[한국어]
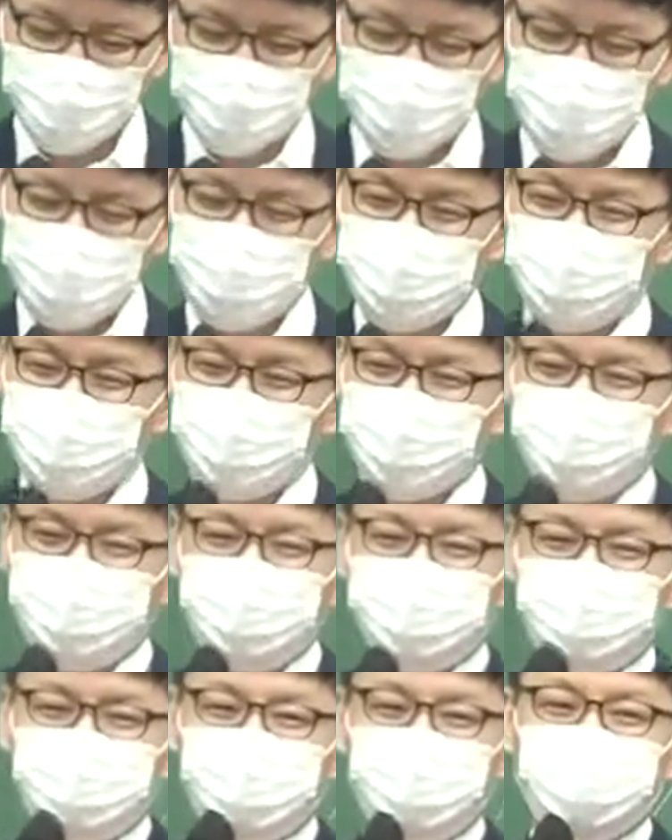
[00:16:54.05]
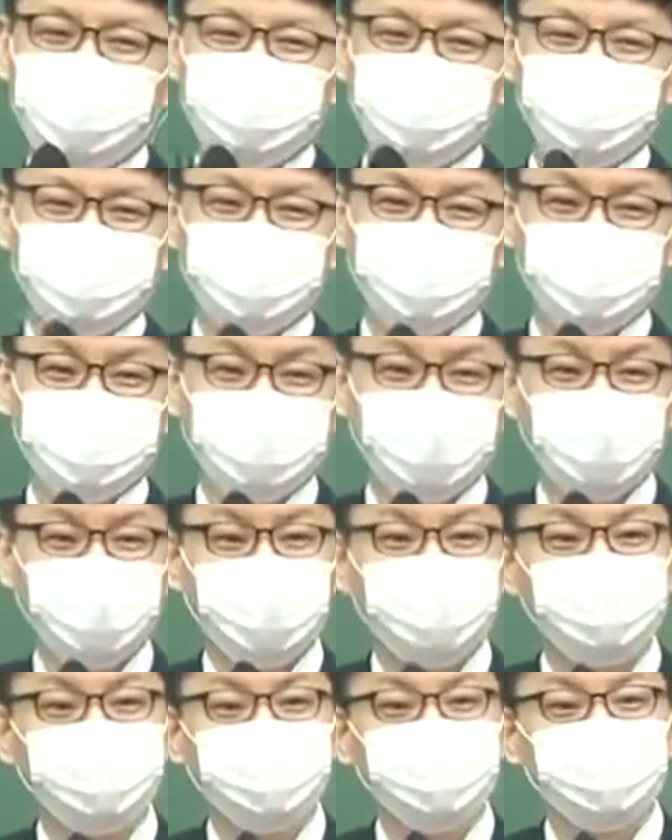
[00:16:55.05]
하면 이 개인을
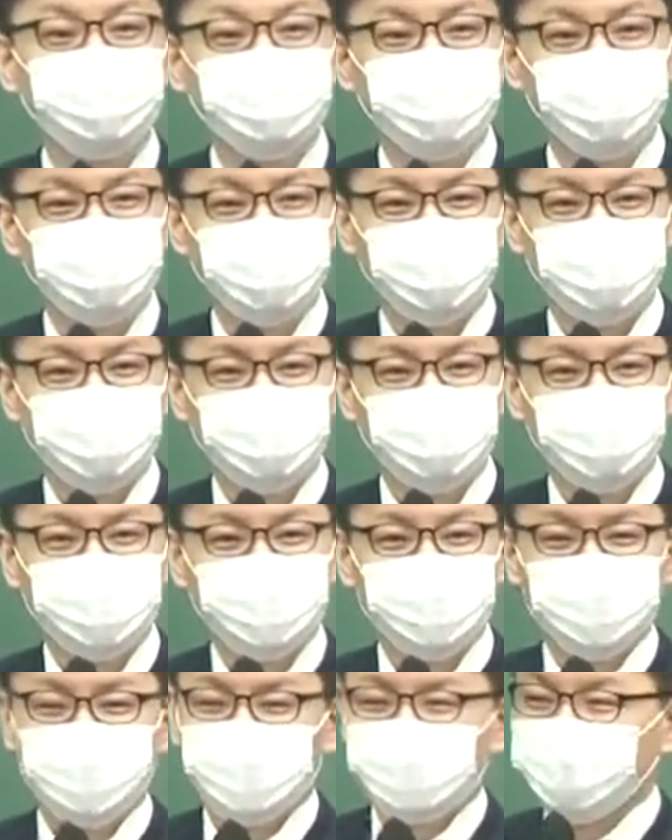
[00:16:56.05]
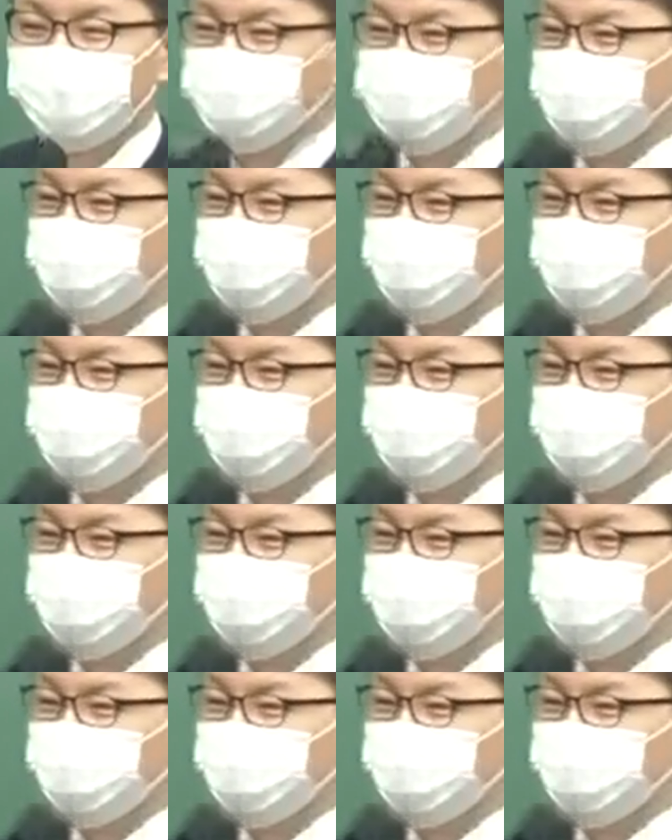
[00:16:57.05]
잘 구슬려서 이